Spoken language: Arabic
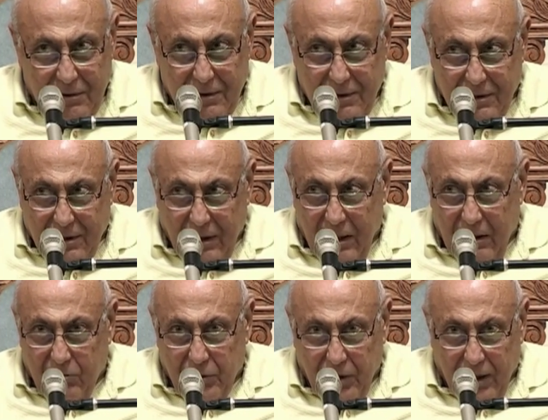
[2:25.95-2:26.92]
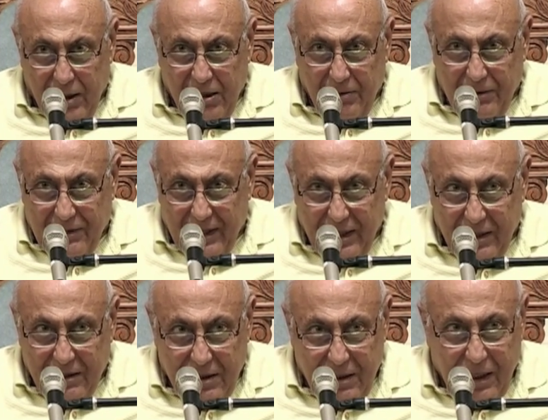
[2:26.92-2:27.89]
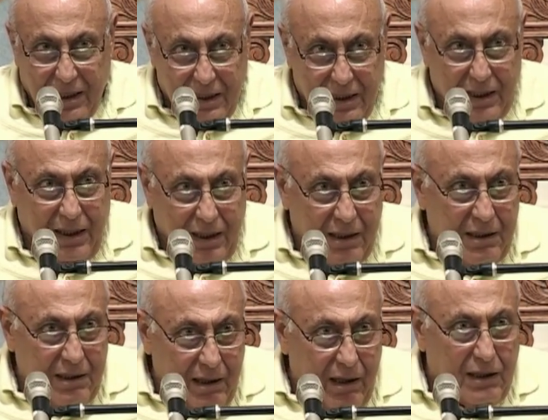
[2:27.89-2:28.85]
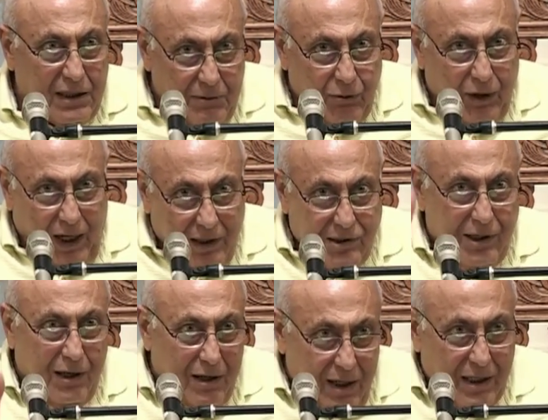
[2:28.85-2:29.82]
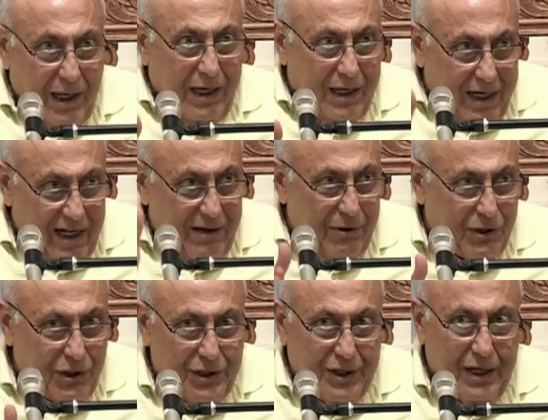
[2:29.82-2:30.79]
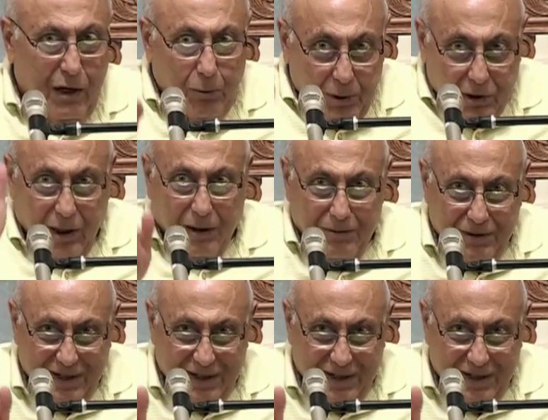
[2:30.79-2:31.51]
استغربوا إيه قضيبة ساهر دي لكن هي قضيب واحد سهران على كلمة إنجيلية أو بالضرب